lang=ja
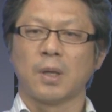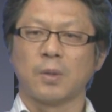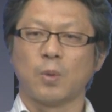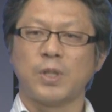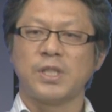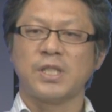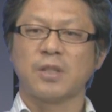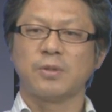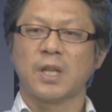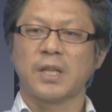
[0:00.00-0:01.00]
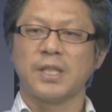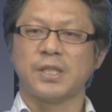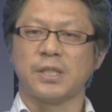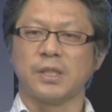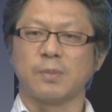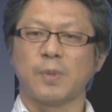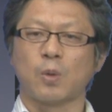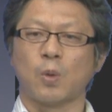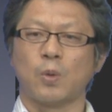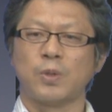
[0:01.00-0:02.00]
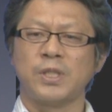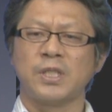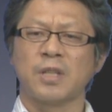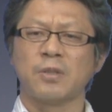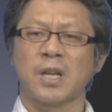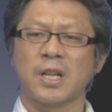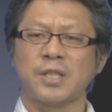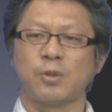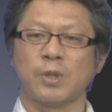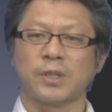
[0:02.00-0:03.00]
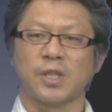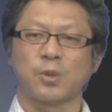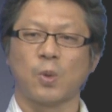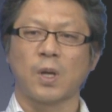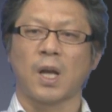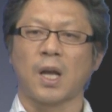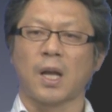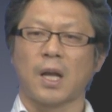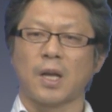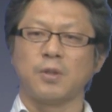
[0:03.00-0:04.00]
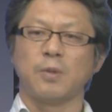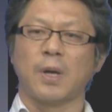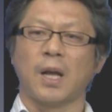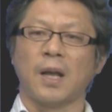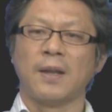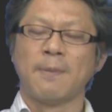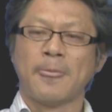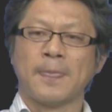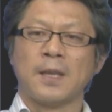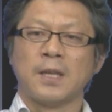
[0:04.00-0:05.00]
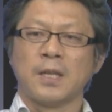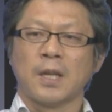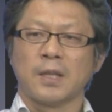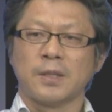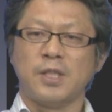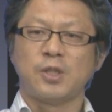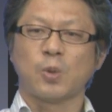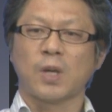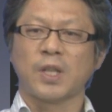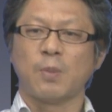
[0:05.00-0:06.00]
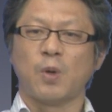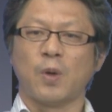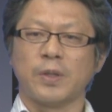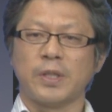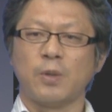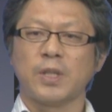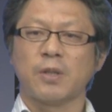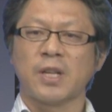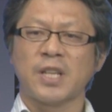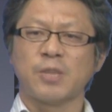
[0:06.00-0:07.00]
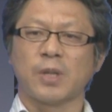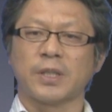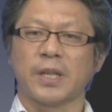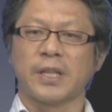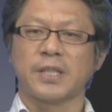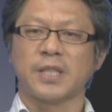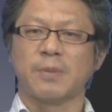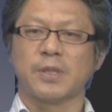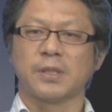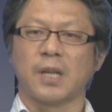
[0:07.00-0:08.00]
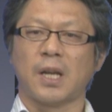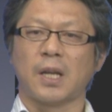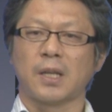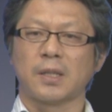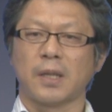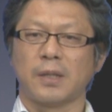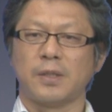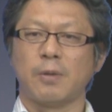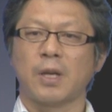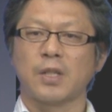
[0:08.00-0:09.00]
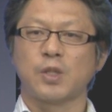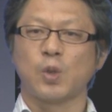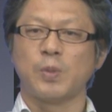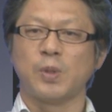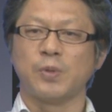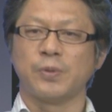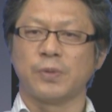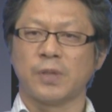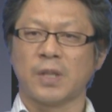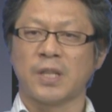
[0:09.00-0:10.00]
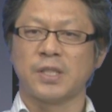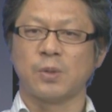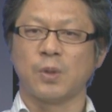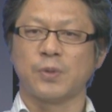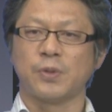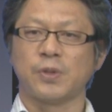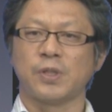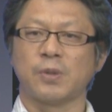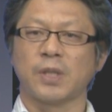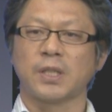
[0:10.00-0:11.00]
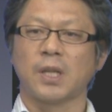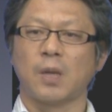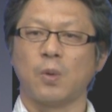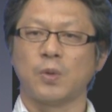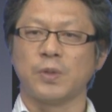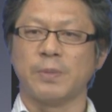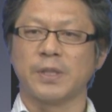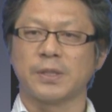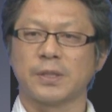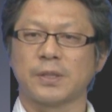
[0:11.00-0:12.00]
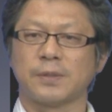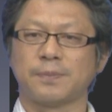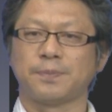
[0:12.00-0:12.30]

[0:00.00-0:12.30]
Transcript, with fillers: オリジナル占い師、まあ、このオリジナル占い師というのは手相家あるいは人相家でもいろんな占い師の方がいらっしゃいますがにわか仕込みの占い師の風水師の方が多くいます